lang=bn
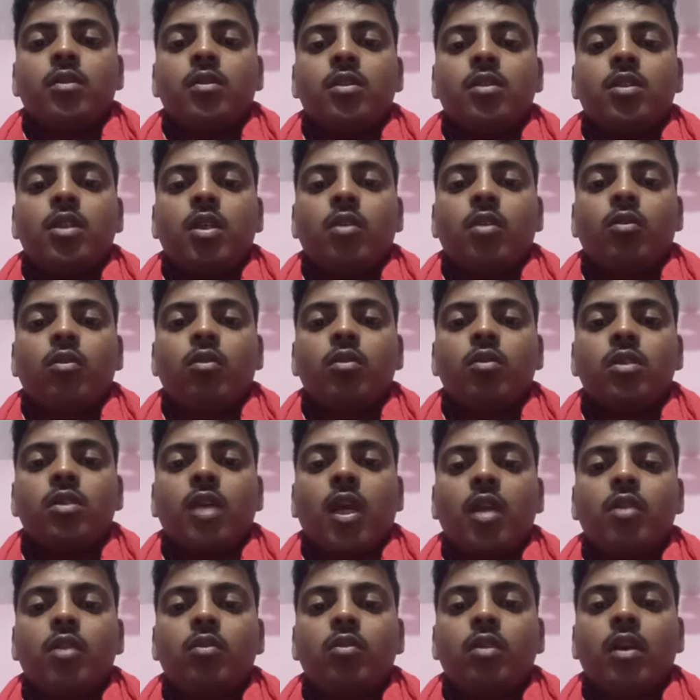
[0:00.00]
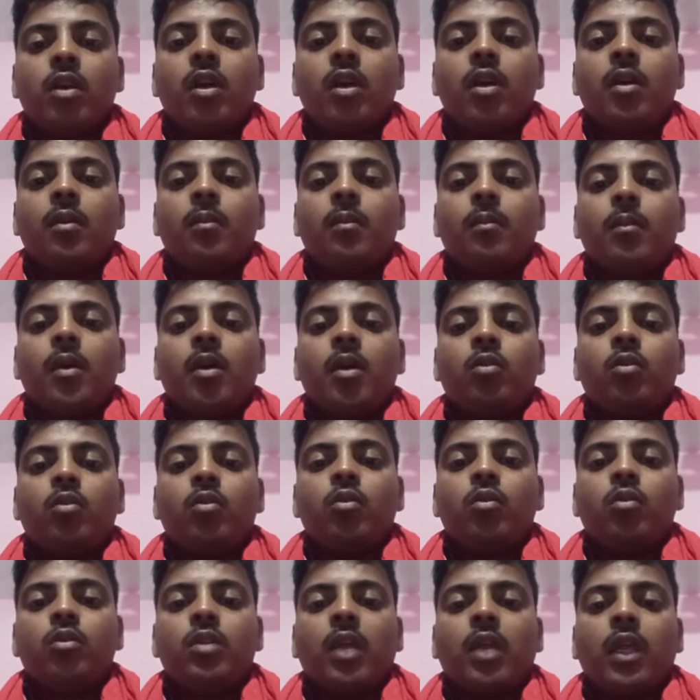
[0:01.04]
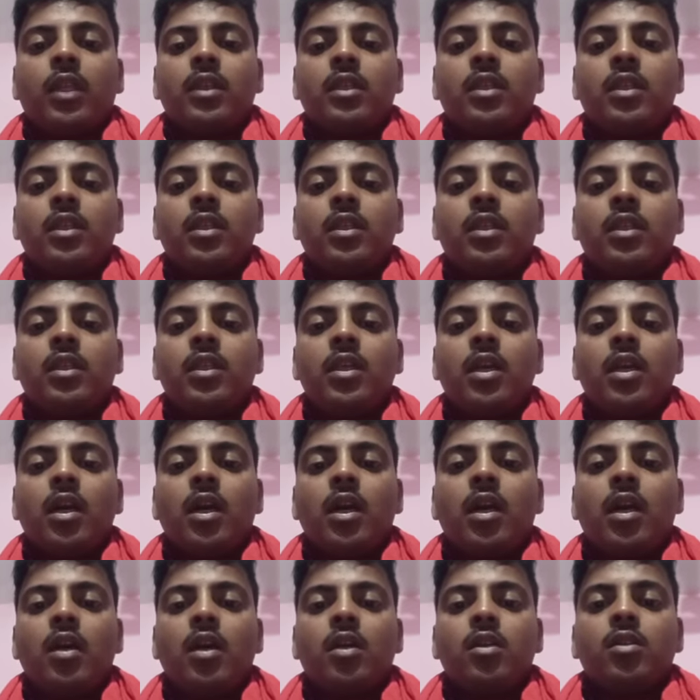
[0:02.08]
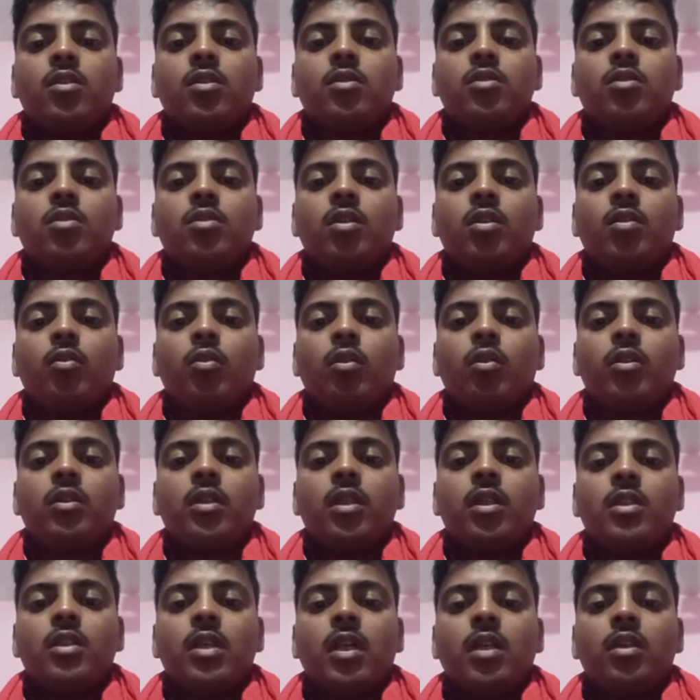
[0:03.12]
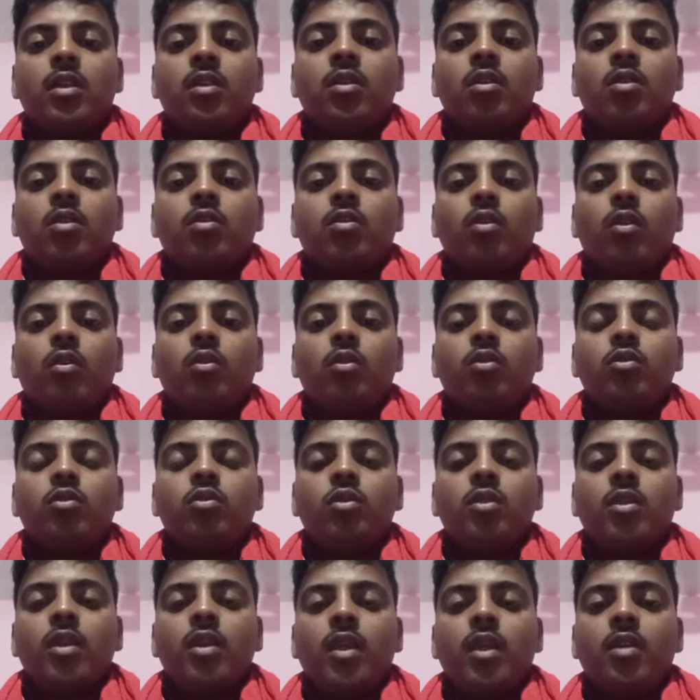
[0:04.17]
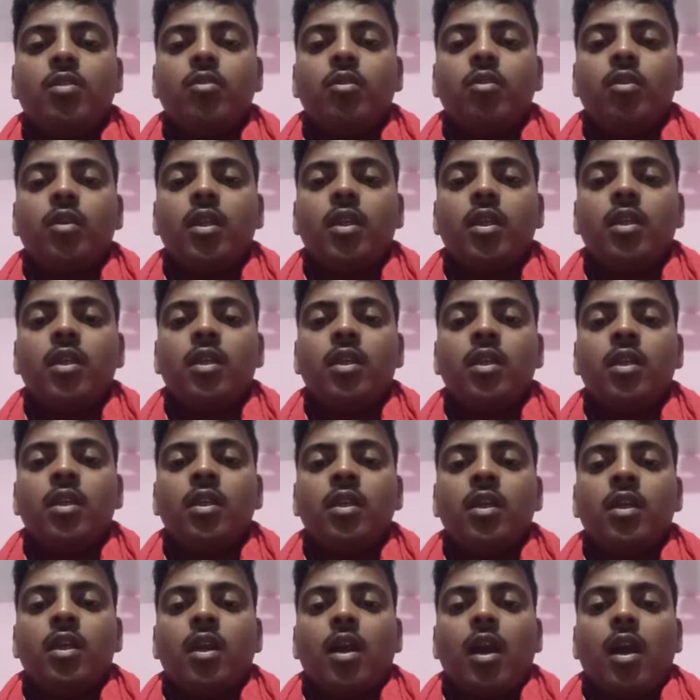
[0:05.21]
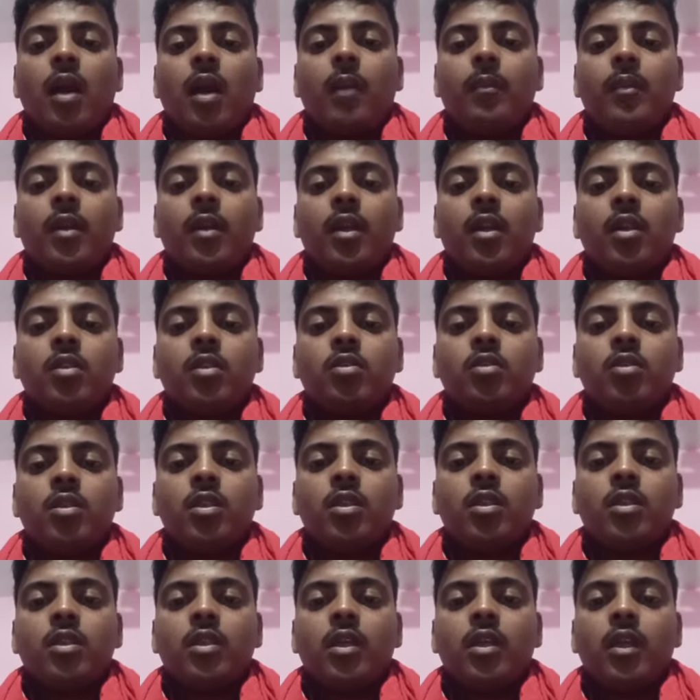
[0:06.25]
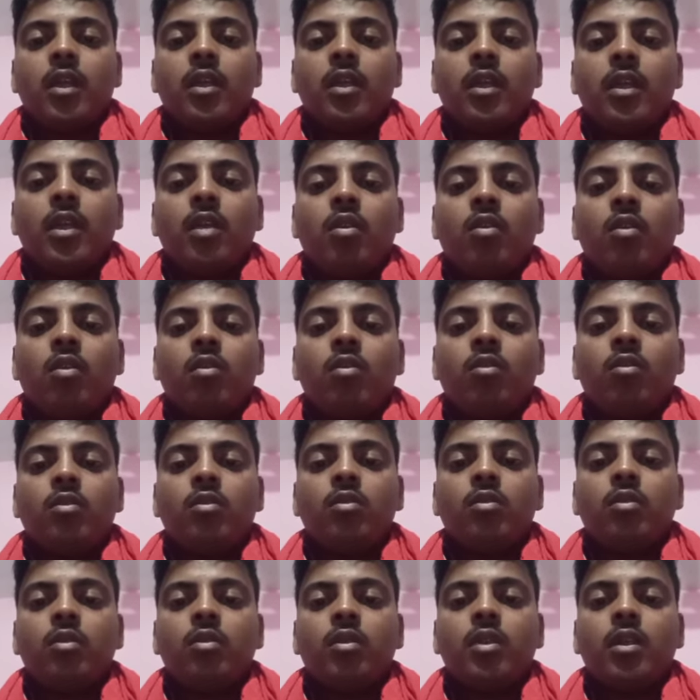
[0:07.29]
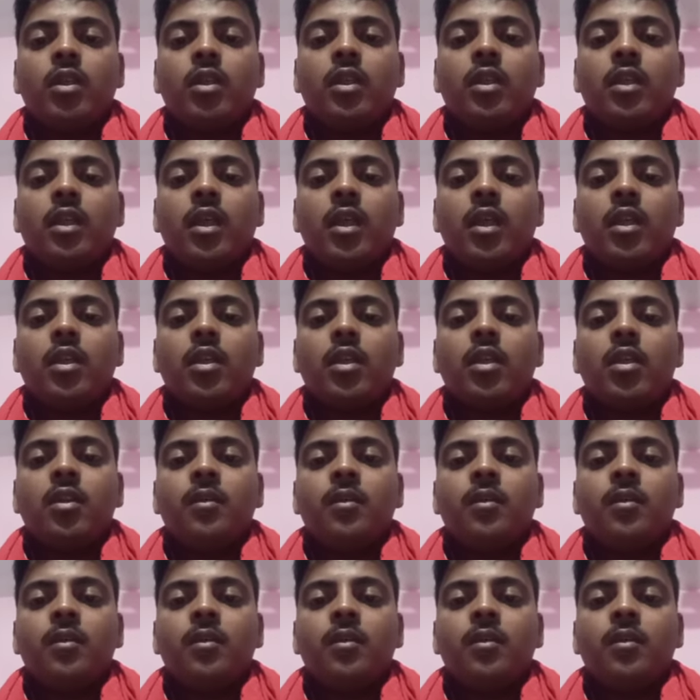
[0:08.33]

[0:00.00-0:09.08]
যে কোনো সাধনা বা কোনো তান্ত্রিক ক্রিয়া যদি করতে চান তখন যদি এই গণ্ডিটি আপনারা যদি কেটে লক্ষণ গণ্ডিটি কেটে